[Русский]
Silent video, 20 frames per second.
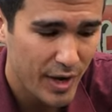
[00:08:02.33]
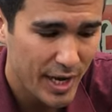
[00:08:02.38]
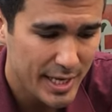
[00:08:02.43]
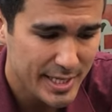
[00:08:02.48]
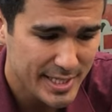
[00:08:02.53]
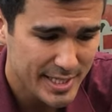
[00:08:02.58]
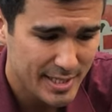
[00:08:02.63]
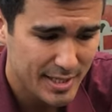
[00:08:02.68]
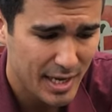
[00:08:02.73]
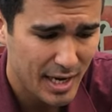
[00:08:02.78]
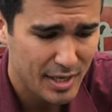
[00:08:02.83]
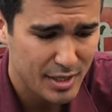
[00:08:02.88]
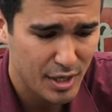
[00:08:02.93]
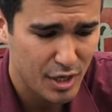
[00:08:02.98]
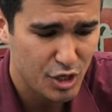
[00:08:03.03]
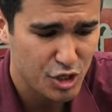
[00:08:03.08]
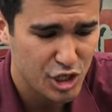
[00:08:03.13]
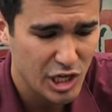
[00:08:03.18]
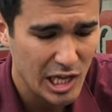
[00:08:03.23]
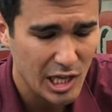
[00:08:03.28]
face.
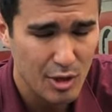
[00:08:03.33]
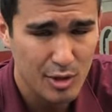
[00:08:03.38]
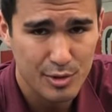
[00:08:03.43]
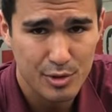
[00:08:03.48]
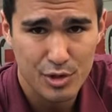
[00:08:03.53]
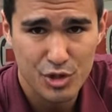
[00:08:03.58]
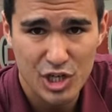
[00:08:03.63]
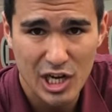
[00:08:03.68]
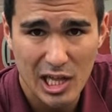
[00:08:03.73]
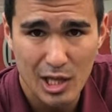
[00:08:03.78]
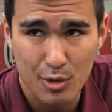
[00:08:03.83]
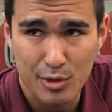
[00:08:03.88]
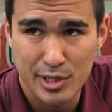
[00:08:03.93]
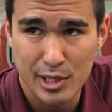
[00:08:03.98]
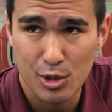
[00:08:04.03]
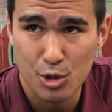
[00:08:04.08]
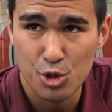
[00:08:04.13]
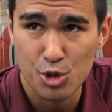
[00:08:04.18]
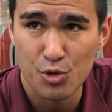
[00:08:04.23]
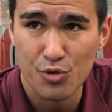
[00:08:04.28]
Некоторые
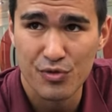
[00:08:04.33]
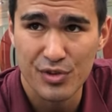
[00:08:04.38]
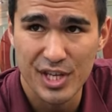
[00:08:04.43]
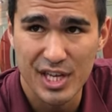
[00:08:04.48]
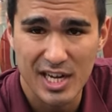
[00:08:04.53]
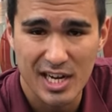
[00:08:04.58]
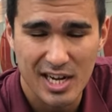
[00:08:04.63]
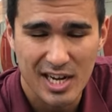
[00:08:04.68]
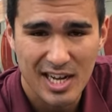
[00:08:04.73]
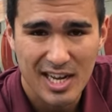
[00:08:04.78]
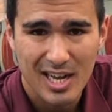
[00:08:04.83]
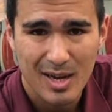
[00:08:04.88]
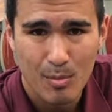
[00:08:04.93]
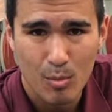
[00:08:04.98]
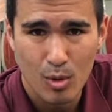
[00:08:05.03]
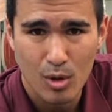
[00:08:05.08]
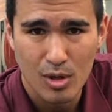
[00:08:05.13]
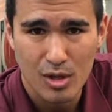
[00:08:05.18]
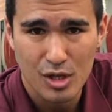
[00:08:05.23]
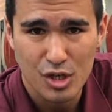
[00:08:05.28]
жалуются то, что в них,
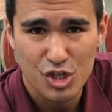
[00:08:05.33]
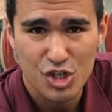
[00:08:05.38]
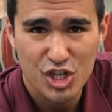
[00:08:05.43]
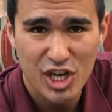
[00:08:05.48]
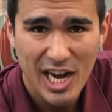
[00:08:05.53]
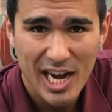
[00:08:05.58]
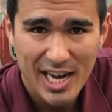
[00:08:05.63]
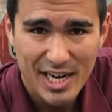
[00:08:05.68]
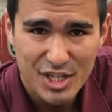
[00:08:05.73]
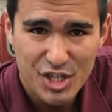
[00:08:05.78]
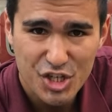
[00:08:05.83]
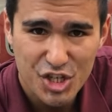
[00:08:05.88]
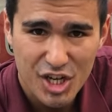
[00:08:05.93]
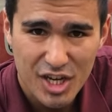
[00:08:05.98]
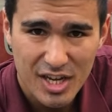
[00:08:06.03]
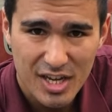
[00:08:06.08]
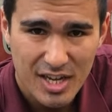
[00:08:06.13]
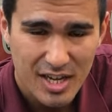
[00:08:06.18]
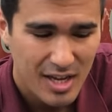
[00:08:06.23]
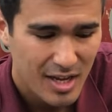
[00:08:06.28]
мол,
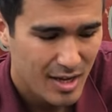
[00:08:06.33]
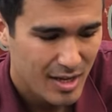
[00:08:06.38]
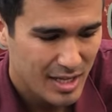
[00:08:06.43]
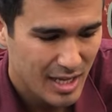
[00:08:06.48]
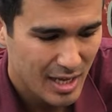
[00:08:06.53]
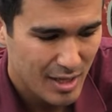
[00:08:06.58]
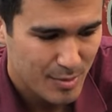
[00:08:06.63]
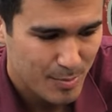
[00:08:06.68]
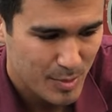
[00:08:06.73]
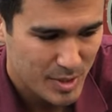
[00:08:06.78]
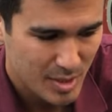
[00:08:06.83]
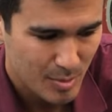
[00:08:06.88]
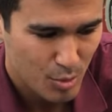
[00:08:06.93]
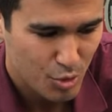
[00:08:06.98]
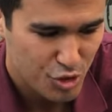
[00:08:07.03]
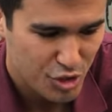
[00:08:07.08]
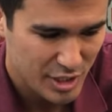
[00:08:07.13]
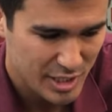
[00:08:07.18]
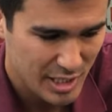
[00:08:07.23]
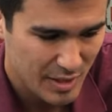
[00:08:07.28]
жарче, да,
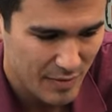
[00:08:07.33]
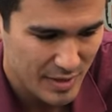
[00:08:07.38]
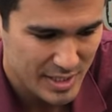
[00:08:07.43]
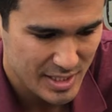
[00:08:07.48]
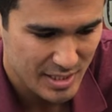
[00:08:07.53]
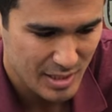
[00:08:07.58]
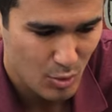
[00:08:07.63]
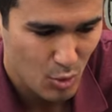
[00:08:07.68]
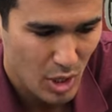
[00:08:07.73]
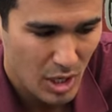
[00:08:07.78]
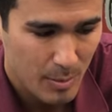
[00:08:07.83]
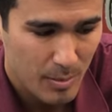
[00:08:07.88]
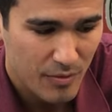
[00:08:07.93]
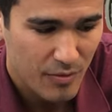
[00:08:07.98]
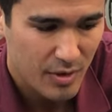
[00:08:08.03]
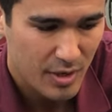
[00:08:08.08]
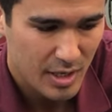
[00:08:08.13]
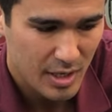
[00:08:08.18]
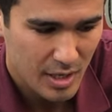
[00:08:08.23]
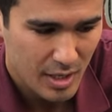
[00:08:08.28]
потому что, соответственно, ну как бы
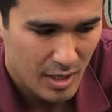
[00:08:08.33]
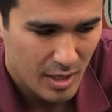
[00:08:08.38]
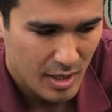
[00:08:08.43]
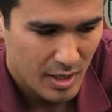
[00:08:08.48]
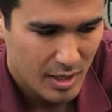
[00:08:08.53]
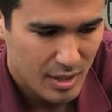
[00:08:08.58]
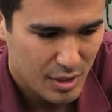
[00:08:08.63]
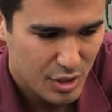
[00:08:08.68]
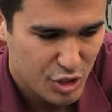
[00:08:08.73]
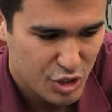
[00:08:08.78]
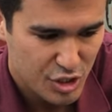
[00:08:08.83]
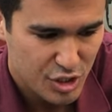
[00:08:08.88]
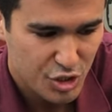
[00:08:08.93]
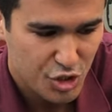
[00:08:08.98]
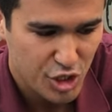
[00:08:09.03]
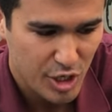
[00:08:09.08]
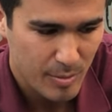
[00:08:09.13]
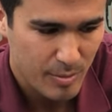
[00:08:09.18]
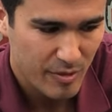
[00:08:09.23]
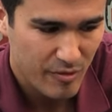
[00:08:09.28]
вы дышите
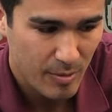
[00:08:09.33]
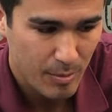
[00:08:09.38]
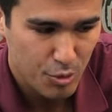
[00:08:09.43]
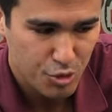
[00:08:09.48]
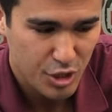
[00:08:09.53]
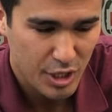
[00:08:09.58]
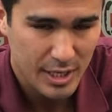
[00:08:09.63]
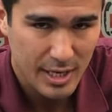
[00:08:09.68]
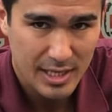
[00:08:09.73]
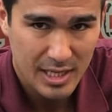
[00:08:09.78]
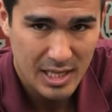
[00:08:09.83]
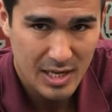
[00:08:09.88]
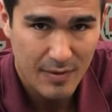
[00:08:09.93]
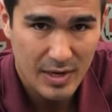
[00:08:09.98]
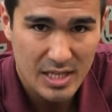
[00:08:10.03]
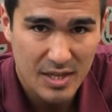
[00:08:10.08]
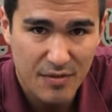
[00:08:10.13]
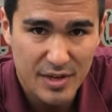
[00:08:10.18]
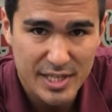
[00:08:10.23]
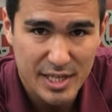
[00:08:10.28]
чем? Но ну, вам нужно
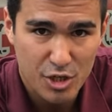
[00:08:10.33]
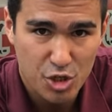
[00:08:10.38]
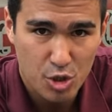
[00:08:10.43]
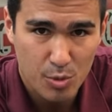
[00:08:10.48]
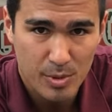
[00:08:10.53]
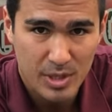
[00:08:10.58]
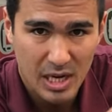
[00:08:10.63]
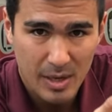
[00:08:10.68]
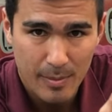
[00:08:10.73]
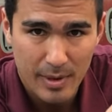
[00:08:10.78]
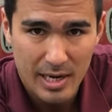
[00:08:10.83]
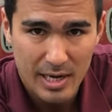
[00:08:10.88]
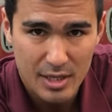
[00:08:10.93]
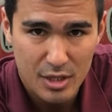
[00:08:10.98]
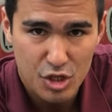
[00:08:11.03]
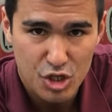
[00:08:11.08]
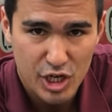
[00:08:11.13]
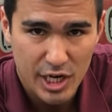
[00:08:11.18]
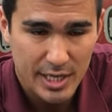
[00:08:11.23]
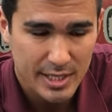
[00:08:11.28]
открывать визор, чтобы нормально
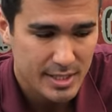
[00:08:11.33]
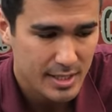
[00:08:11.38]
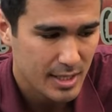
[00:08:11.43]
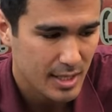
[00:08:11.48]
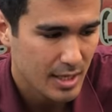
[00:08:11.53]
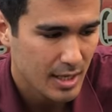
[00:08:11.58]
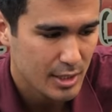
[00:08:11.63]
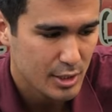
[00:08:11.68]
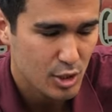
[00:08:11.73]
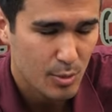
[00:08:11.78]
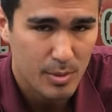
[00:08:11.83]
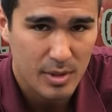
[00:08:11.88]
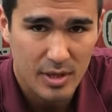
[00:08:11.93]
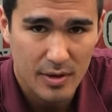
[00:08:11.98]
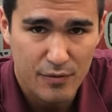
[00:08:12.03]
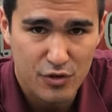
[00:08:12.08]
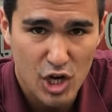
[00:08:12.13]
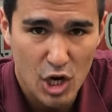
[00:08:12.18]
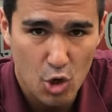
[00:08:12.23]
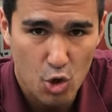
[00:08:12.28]
дышать, да,
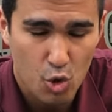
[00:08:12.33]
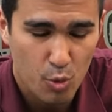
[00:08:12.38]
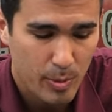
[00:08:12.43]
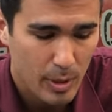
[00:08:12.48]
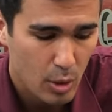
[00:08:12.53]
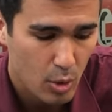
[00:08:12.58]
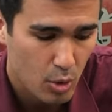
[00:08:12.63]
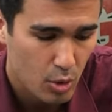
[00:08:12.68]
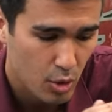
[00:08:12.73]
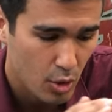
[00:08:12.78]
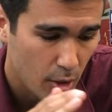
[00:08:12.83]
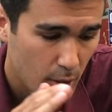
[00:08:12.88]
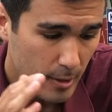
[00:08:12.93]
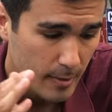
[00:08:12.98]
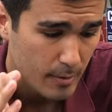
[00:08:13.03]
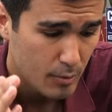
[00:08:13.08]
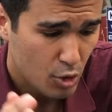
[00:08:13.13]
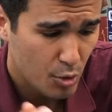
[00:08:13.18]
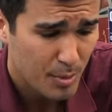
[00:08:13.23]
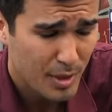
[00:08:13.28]
особенно в жаркую погоду.
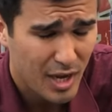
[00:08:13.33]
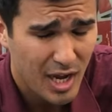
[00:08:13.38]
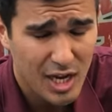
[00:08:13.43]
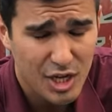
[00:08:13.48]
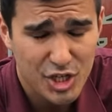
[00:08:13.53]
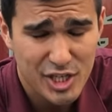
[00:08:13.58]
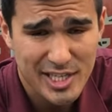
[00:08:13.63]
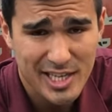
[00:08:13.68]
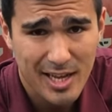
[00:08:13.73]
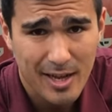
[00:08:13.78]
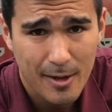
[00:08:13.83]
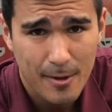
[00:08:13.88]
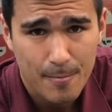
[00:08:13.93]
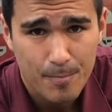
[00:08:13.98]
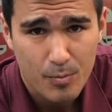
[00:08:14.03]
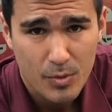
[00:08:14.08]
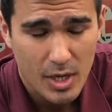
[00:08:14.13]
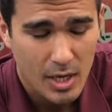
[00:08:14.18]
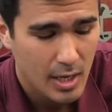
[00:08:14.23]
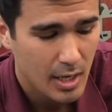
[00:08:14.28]
Но мне кажется,
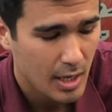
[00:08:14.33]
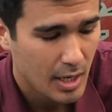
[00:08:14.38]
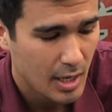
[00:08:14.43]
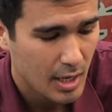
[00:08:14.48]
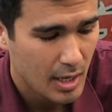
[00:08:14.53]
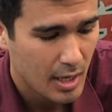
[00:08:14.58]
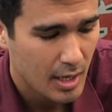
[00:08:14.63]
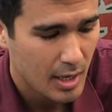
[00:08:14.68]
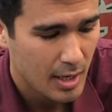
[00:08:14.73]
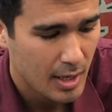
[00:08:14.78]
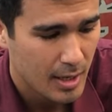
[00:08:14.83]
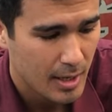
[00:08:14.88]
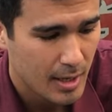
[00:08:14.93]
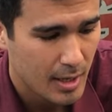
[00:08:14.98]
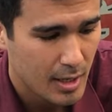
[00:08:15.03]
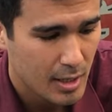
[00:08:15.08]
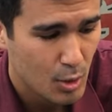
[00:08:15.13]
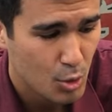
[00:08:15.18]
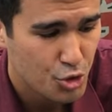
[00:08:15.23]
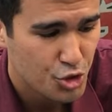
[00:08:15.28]

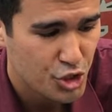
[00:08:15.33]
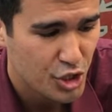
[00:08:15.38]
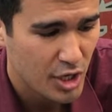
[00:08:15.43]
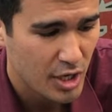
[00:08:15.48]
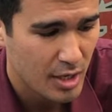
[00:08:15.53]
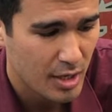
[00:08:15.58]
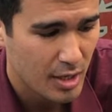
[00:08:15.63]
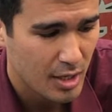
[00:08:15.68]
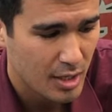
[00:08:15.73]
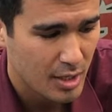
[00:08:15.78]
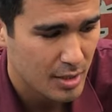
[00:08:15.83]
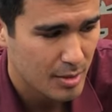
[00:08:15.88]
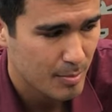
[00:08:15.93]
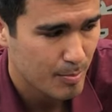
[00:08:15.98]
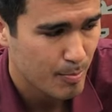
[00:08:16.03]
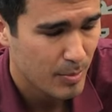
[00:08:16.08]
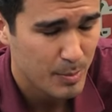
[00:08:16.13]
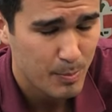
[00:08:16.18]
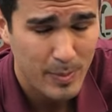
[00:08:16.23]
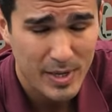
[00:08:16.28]
Э, лучше
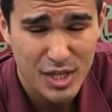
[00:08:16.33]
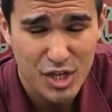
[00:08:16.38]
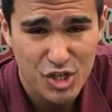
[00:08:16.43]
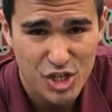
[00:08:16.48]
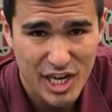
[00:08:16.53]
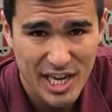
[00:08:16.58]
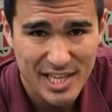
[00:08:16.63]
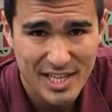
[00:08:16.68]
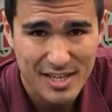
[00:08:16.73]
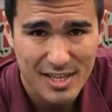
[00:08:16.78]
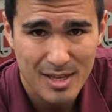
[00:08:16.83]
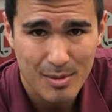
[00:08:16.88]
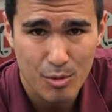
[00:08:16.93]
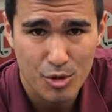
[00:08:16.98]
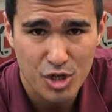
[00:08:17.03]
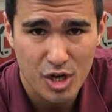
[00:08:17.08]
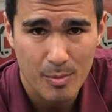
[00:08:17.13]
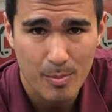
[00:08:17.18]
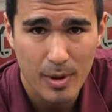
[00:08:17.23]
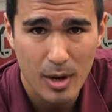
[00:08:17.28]
подышать
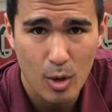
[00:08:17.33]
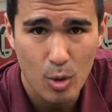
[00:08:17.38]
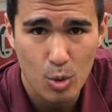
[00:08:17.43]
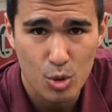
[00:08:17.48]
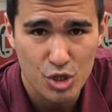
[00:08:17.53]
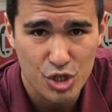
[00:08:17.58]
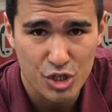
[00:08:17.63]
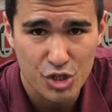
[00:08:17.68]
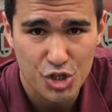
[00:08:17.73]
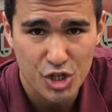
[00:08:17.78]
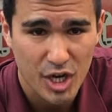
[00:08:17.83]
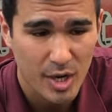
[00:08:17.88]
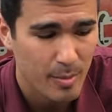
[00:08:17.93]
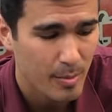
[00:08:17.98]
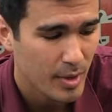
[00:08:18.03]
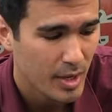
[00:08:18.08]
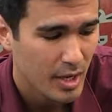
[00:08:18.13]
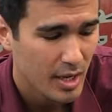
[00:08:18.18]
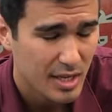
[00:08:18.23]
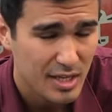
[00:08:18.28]
немножко похуже,
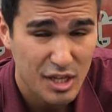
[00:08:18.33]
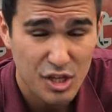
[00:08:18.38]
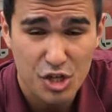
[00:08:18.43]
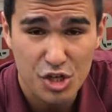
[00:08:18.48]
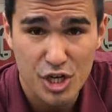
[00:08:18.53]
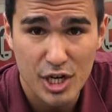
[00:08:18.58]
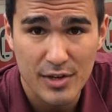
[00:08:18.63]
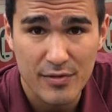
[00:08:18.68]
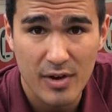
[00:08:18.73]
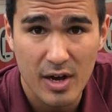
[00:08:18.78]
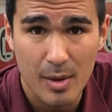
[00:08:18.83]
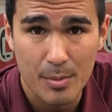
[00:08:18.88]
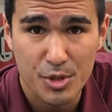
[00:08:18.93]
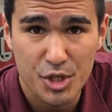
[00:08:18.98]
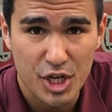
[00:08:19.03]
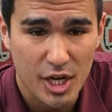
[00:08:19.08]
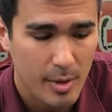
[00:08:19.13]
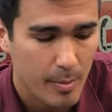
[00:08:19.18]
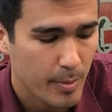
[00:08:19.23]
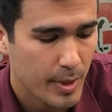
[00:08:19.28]
чем не дышать
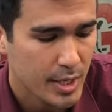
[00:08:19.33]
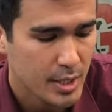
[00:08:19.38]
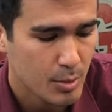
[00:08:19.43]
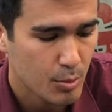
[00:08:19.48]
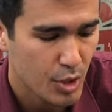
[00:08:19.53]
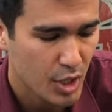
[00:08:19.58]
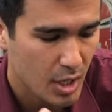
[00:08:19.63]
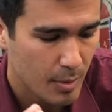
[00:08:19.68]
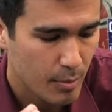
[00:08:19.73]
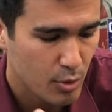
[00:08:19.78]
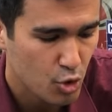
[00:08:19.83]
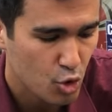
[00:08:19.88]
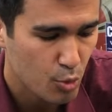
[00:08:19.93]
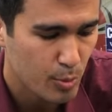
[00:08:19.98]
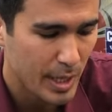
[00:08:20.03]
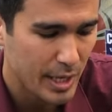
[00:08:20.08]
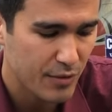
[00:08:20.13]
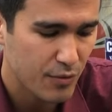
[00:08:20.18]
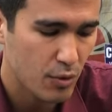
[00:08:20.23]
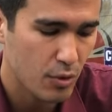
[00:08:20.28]
вообще. Поэтому рекомендую
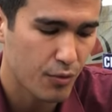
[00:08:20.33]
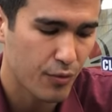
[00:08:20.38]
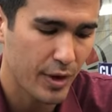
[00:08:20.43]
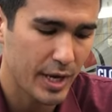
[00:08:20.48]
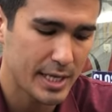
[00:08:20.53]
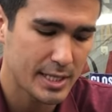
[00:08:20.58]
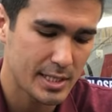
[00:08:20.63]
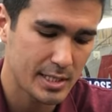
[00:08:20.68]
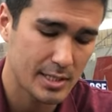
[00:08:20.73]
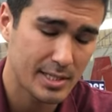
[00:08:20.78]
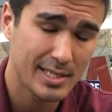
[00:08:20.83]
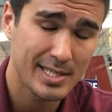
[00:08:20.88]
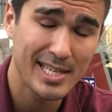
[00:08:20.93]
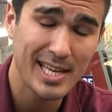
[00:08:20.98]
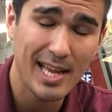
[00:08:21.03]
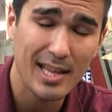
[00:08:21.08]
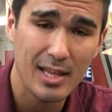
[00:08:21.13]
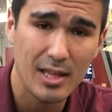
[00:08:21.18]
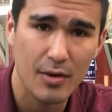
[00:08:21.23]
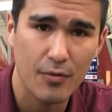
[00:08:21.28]
брать full face.
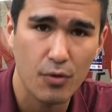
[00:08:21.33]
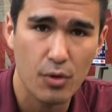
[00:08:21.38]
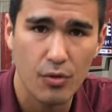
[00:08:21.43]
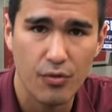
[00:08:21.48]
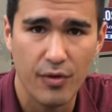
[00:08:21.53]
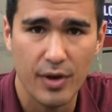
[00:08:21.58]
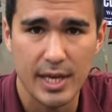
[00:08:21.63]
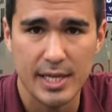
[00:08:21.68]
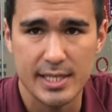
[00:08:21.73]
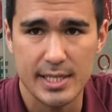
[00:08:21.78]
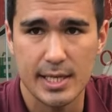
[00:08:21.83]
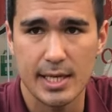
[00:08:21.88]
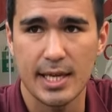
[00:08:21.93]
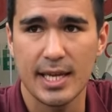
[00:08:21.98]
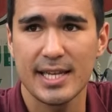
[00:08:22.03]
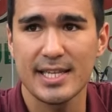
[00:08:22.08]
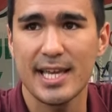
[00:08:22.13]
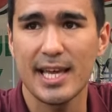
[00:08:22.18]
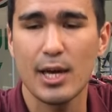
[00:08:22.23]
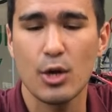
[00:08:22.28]
Цены на full face
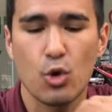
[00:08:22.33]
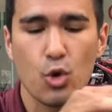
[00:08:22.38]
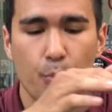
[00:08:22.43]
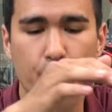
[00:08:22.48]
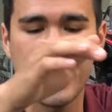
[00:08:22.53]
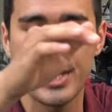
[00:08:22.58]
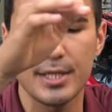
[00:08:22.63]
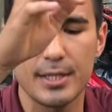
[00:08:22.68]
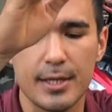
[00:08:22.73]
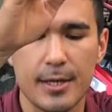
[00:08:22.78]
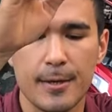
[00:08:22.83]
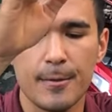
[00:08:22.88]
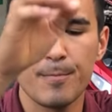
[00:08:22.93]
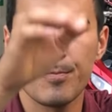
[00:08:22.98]
и где их купить.